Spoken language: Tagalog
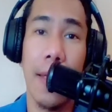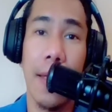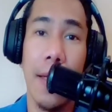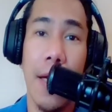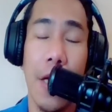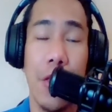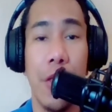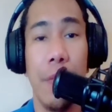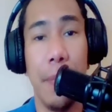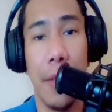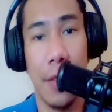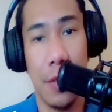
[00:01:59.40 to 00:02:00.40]

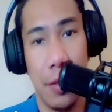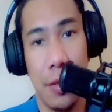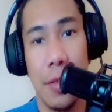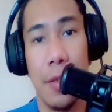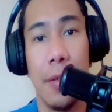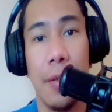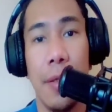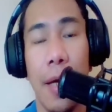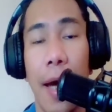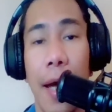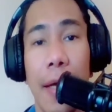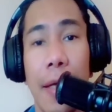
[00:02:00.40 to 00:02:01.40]
achievements
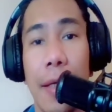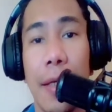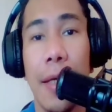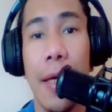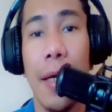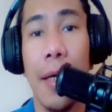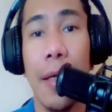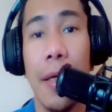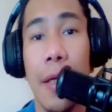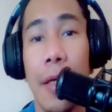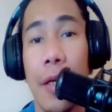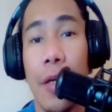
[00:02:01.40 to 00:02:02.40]
ay uh,
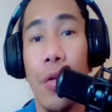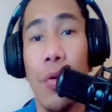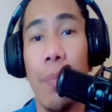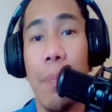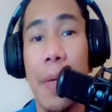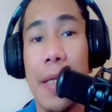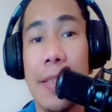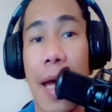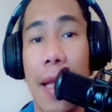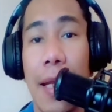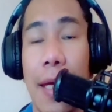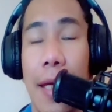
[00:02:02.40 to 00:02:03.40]
yung
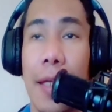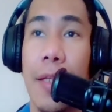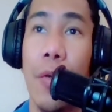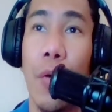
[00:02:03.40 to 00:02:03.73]
pagsali or